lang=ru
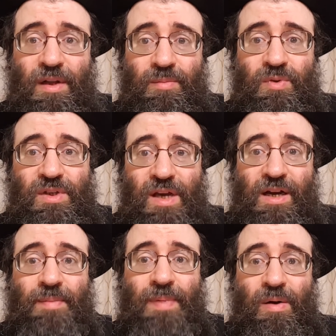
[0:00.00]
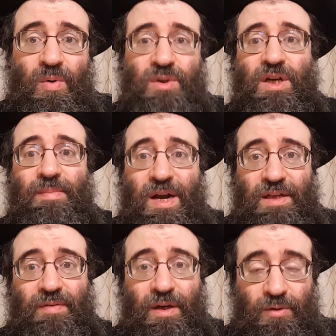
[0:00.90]
Талмуде некая похожая
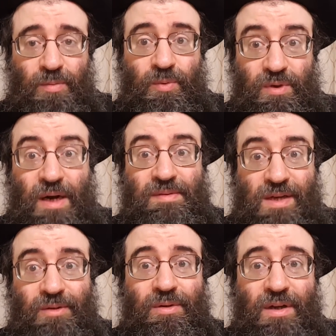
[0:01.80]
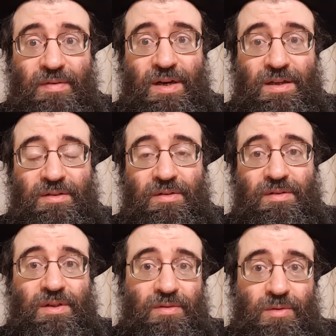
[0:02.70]
молитва, которую по утрам следует говорить, но, во
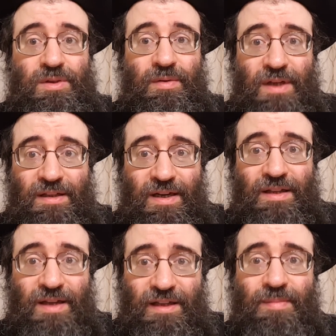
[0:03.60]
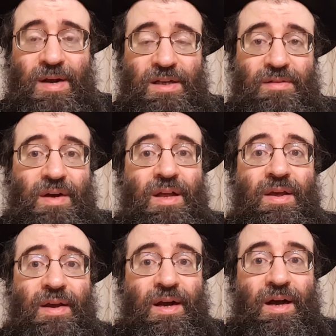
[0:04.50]
всяком случае, вот конкретно эта молитва,
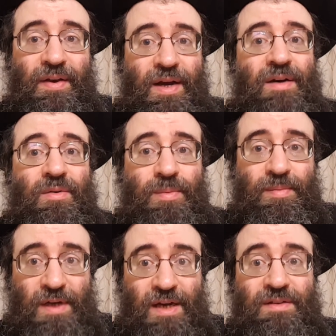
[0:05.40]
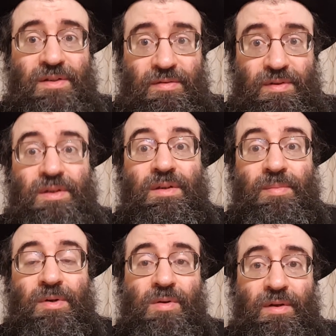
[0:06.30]
она упоминается в
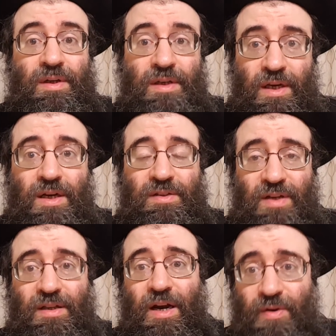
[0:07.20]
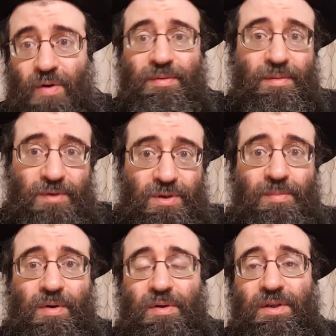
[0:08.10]
определенных книгах, Седра, Йом, там еще
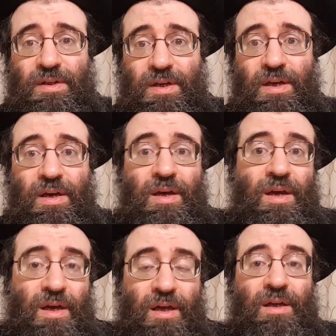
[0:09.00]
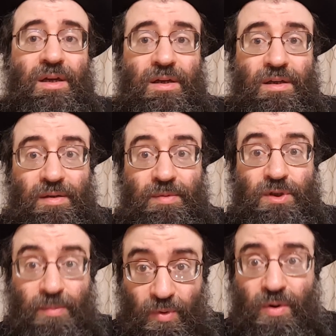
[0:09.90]
определенные книги, э,
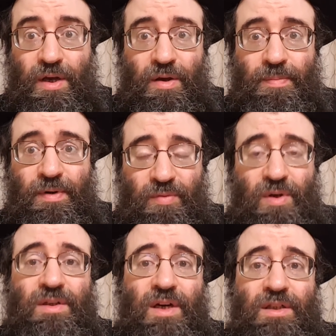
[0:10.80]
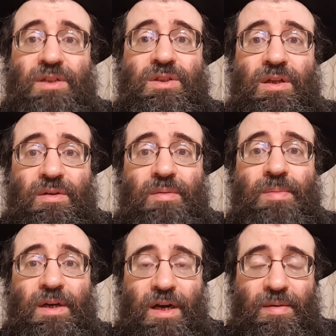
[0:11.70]
и Брура ее приводит, конечно, но,
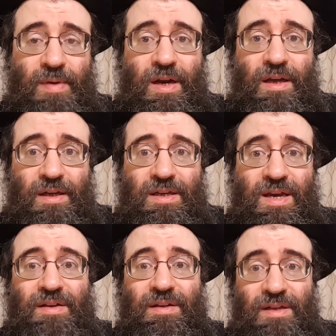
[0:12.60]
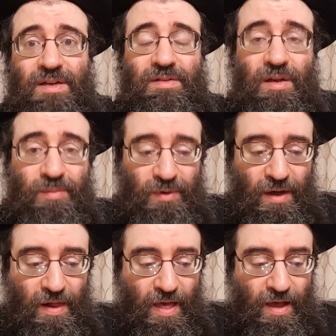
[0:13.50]
по крайней мере, она не, не из
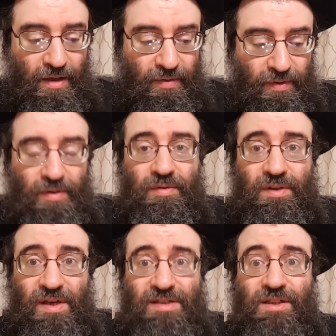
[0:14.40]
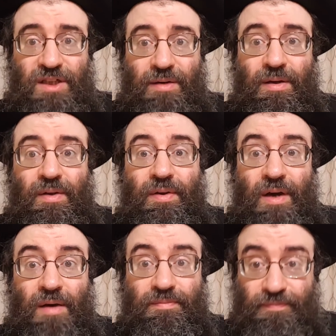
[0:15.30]
Талмуда но вот если человек,
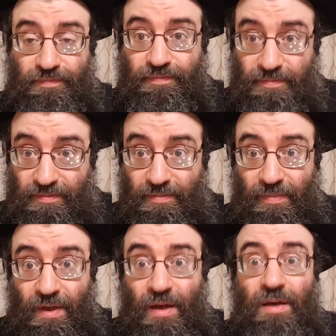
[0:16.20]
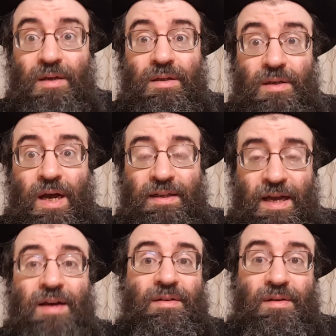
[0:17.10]
э,
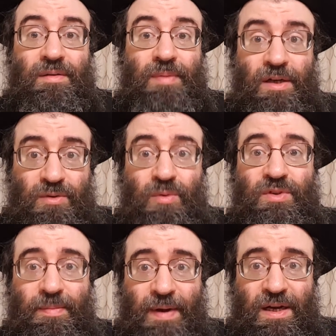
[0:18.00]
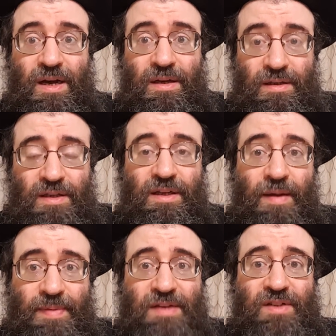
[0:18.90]
когда проснулся, пока не
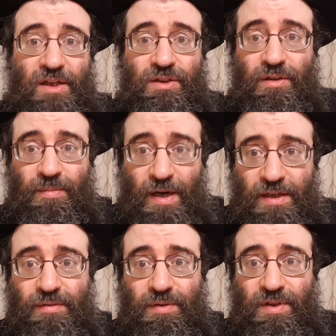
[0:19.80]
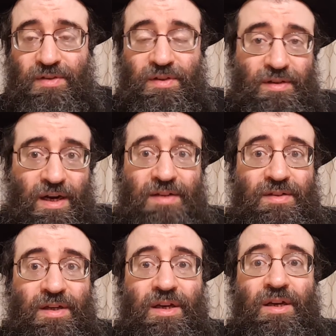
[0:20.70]
торопясь скажет эту молитву с
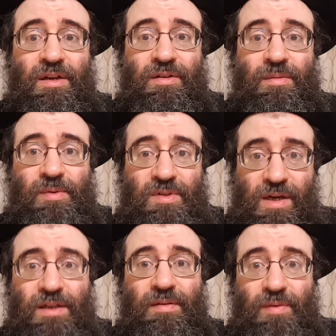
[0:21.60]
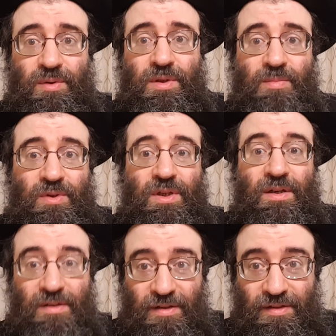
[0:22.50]
концентрацией, то после этого уже
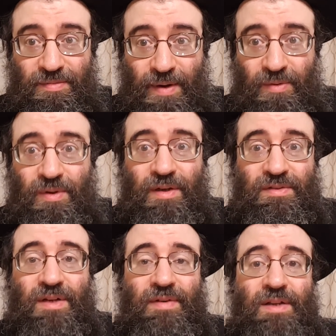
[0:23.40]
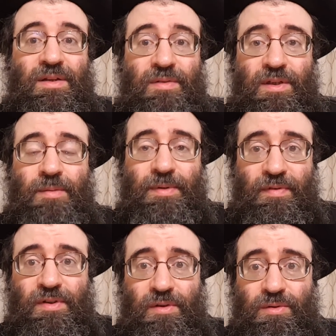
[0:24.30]
можно спокойно вставать. Так вот, это
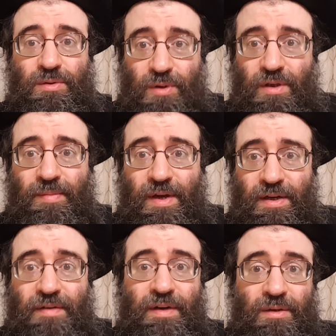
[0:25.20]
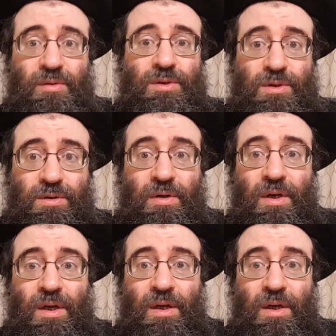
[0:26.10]
подтвердилось учеными, они говорят тоже, что